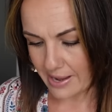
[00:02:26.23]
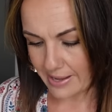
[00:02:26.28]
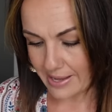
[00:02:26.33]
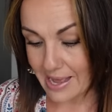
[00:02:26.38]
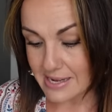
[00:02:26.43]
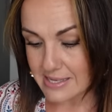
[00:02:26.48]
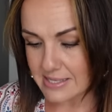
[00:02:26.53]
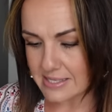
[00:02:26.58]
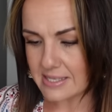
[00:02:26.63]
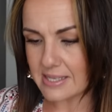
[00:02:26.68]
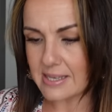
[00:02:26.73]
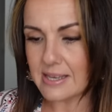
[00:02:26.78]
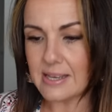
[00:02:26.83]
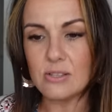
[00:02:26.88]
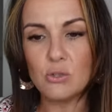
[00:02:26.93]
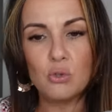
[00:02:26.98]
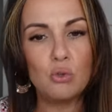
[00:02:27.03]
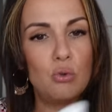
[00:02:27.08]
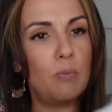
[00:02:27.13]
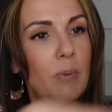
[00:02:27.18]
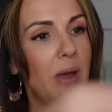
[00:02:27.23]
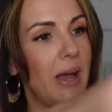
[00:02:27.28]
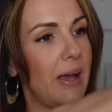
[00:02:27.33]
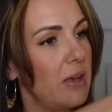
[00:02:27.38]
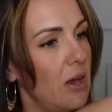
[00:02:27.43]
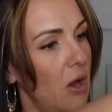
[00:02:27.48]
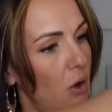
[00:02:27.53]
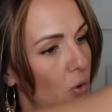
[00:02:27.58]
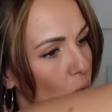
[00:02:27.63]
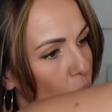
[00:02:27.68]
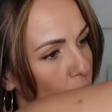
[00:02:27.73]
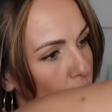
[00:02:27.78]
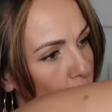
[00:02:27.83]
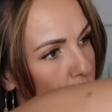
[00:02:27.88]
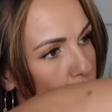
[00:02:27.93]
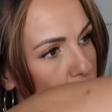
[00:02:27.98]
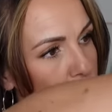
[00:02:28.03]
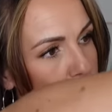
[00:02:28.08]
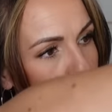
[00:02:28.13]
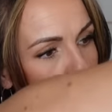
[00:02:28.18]
qualité est supérieure, on le
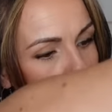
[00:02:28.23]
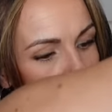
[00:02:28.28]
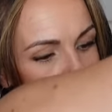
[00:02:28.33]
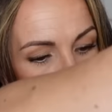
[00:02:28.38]
sent.